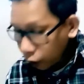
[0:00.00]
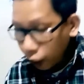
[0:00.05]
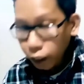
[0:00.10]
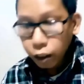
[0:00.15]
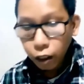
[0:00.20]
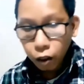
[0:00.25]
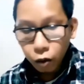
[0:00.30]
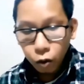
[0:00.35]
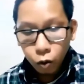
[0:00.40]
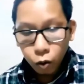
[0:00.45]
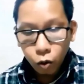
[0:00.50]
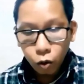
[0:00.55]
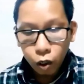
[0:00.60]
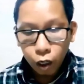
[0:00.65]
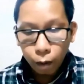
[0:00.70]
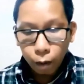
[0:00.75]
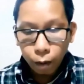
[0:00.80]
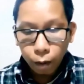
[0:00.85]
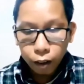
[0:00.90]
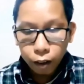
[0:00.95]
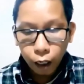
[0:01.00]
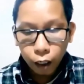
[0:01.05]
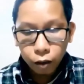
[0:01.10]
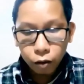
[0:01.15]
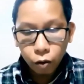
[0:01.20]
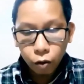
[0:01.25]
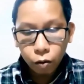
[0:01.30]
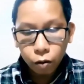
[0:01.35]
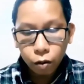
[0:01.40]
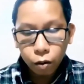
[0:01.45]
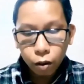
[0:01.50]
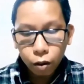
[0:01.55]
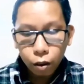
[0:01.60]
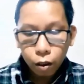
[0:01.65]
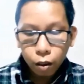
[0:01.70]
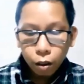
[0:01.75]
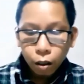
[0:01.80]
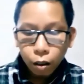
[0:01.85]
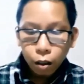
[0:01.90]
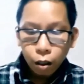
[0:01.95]
ay sinugo naman niya itong
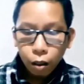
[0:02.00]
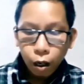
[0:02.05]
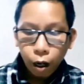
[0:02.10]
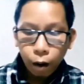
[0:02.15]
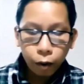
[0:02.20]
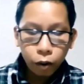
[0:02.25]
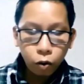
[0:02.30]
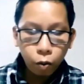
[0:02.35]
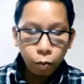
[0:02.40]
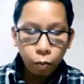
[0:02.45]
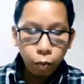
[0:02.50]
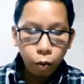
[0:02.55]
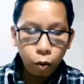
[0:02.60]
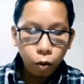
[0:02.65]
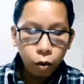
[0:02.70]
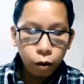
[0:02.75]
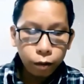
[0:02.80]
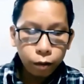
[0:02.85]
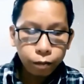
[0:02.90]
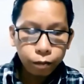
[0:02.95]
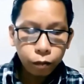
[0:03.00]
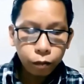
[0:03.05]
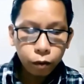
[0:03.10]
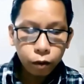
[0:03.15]
uh, ah, pitumpo.